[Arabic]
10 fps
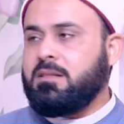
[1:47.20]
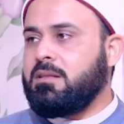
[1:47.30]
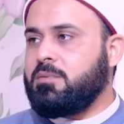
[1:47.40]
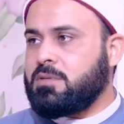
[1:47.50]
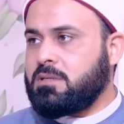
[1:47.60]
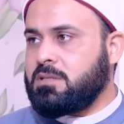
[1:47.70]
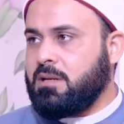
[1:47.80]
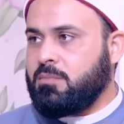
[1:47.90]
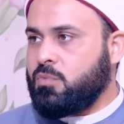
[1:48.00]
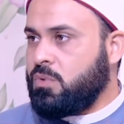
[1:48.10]
النبي صلى الله
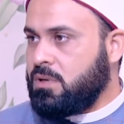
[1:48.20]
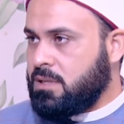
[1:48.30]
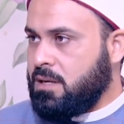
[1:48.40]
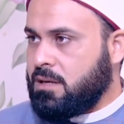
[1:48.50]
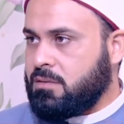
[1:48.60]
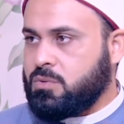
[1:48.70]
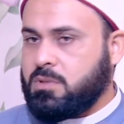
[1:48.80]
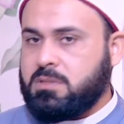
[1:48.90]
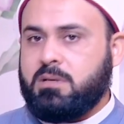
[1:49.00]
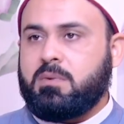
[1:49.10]
عليه وسلم ولذلك الرسول صلى
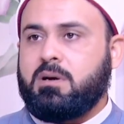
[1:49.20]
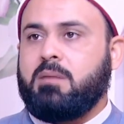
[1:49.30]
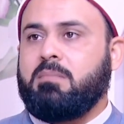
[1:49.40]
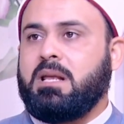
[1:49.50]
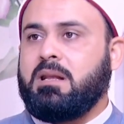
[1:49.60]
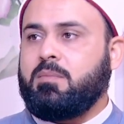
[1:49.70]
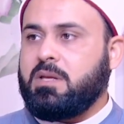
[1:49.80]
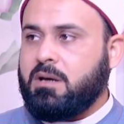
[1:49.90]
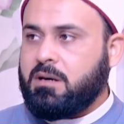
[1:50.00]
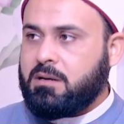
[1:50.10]
الله عليه وسلم قال من لم
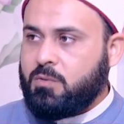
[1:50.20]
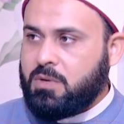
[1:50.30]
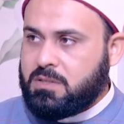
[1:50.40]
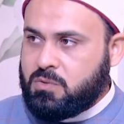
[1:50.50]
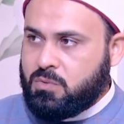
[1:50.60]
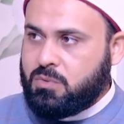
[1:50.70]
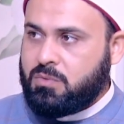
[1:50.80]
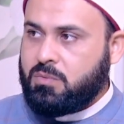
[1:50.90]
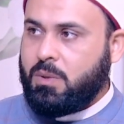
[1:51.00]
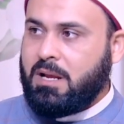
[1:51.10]
يدع قول الزور
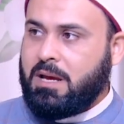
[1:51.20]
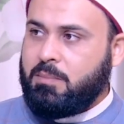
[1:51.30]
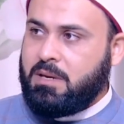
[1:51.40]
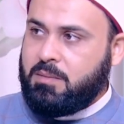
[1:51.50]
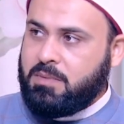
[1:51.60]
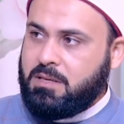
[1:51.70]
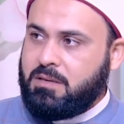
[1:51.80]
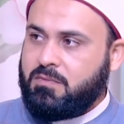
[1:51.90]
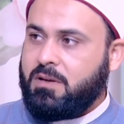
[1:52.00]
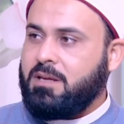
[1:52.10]
والعمل
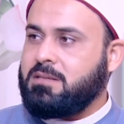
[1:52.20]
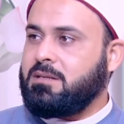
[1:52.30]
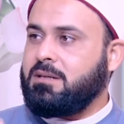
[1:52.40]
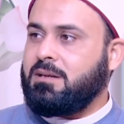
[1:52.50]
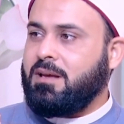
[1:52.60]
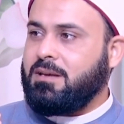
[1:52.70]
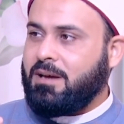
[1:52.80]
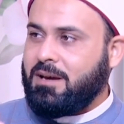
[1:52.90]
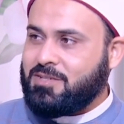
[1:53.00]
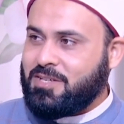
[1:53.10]
به فليس لله
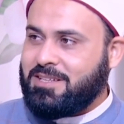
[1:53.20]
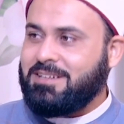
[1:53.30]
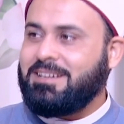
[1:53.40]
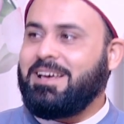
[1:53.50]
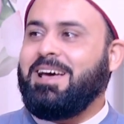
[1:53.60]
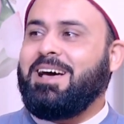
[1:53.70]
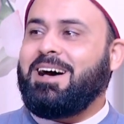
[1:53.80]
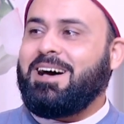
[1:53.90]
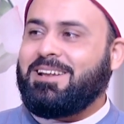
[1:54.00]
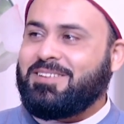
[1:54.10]
حاجه
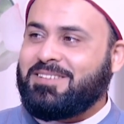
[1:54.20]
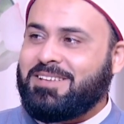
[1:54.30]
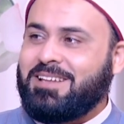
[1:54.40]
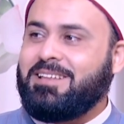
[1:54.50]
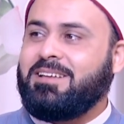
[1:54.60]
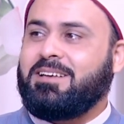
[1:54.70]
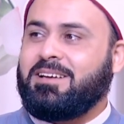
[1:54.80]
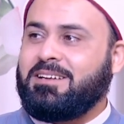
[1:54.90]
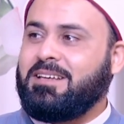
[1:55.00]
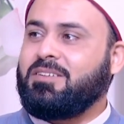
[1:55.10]
ان يد
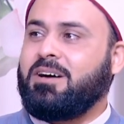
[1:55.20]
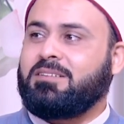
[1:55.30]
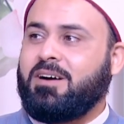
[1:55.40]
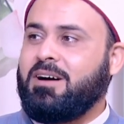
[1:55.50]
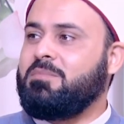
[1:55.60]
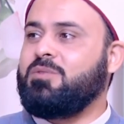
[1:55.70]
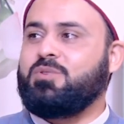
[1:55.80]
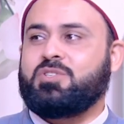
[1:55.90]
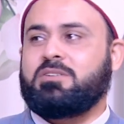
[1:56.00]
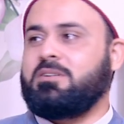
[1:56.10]
ان يضع طعامه
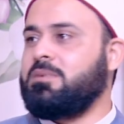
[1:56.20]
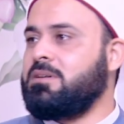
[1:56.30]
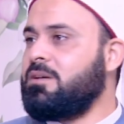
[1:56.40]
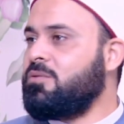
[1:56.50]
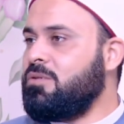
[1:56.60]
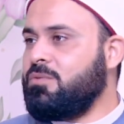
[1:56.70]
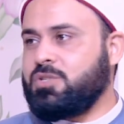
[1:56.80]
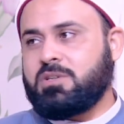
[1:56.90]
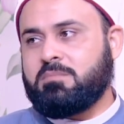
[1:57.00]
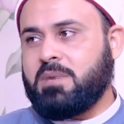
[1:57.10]
وشرابه كل
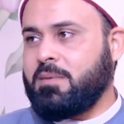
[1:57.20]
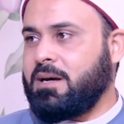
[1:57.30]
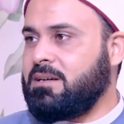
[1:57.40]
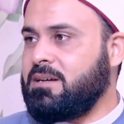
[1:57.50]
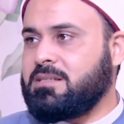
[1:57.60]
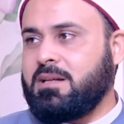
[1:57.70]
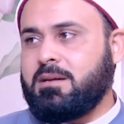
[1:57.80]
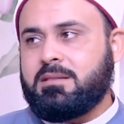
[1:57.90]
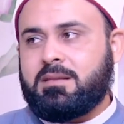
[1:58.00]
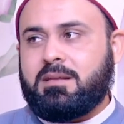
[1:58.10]
واشرب بقى مع الناس
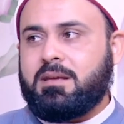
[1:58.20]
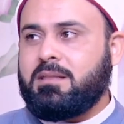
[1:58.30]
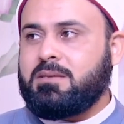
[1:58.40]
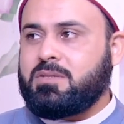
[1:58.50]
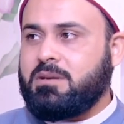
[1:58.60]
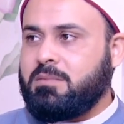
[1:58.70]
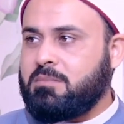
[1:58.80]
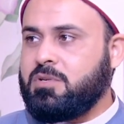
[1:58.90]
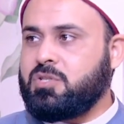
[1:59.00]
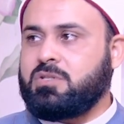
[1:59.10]
لان انت كده كده
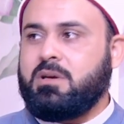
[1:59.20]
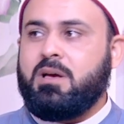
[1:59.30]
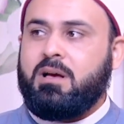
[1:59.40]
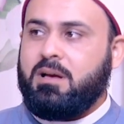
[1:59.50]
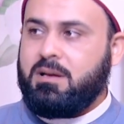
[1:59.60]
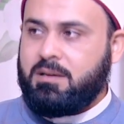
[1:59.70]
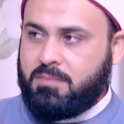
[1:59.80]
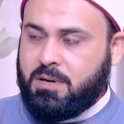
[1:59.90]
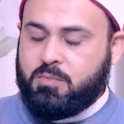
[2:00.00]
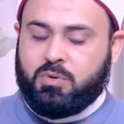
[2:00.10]
صيامك مش صيامك آه مقبول,